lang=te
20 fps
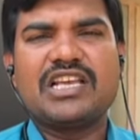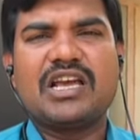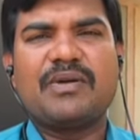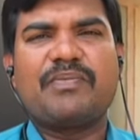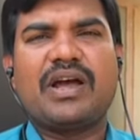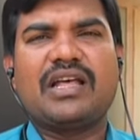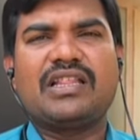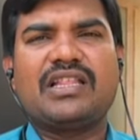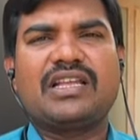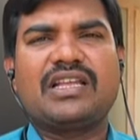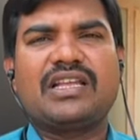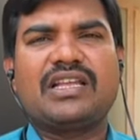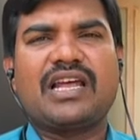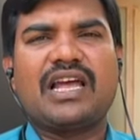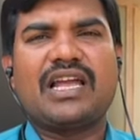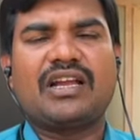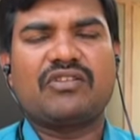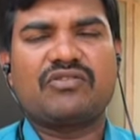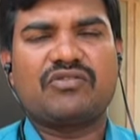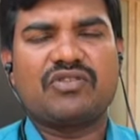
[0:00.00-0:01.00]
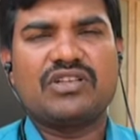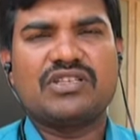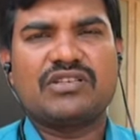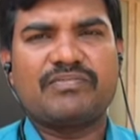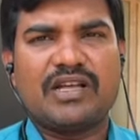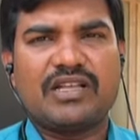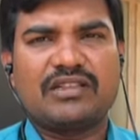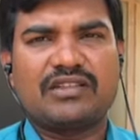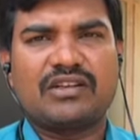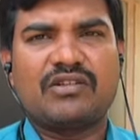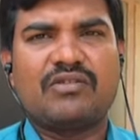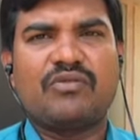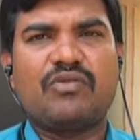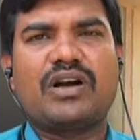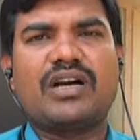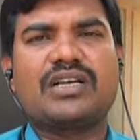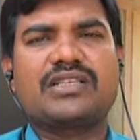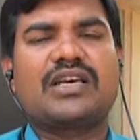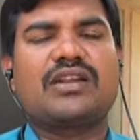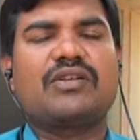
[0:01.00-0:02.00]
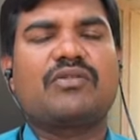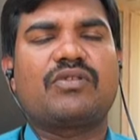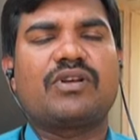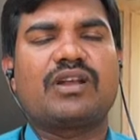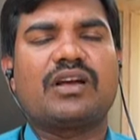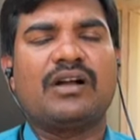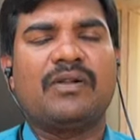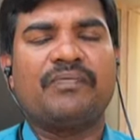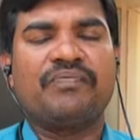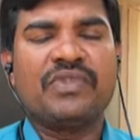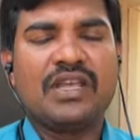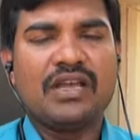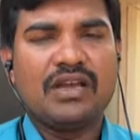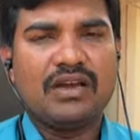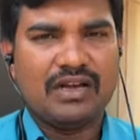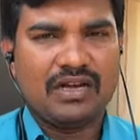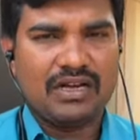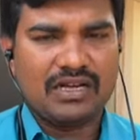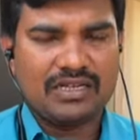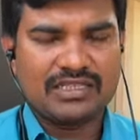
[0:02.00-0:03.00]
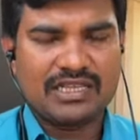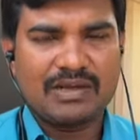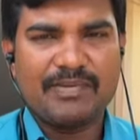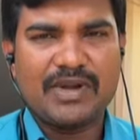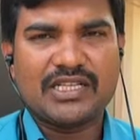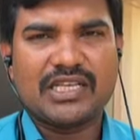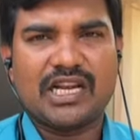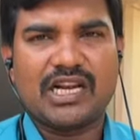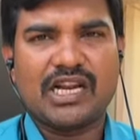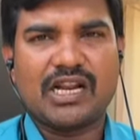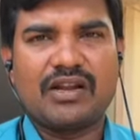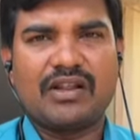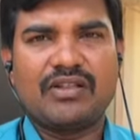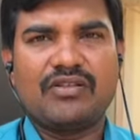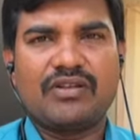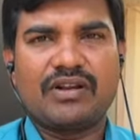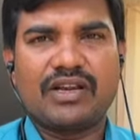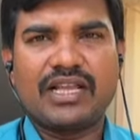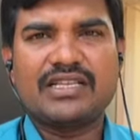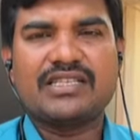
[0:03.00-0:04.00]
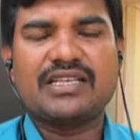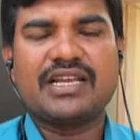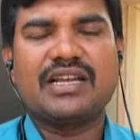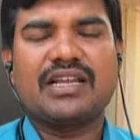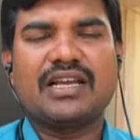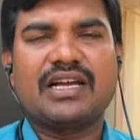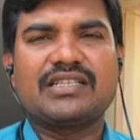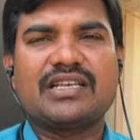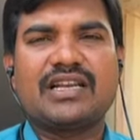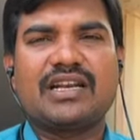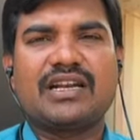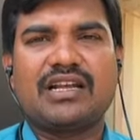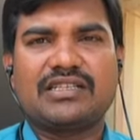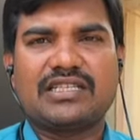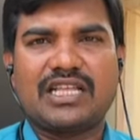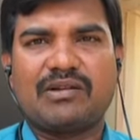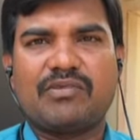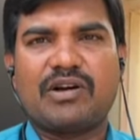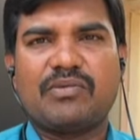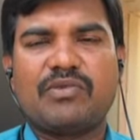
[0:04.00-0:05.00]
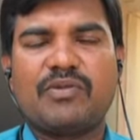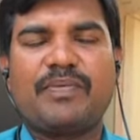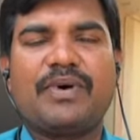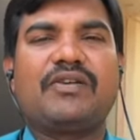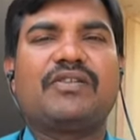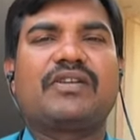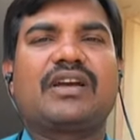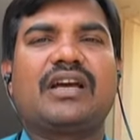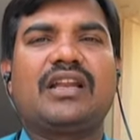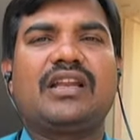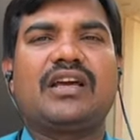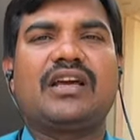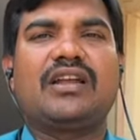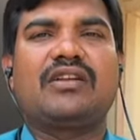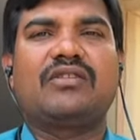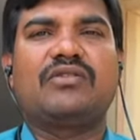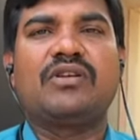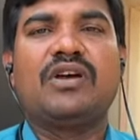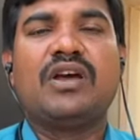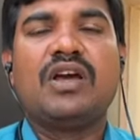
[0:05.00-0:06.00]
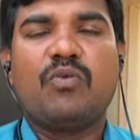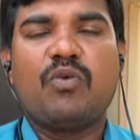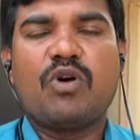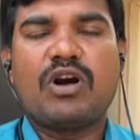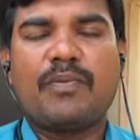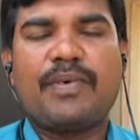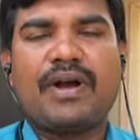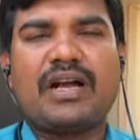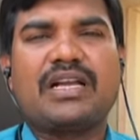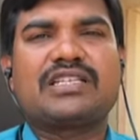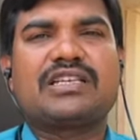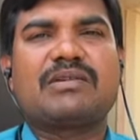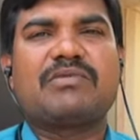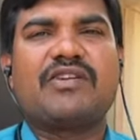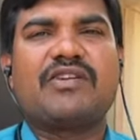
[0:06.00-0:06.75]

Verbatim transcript: బీజేపీ అధిక నాయకత్వం నుంచి మాత్రం ఒక్కసారి కూడా సమాచారం రాలేదు రీసెంట్ గా జరిగిన చంద్రబాబు పవన్ కళ్యాణ్ ఒక పక్క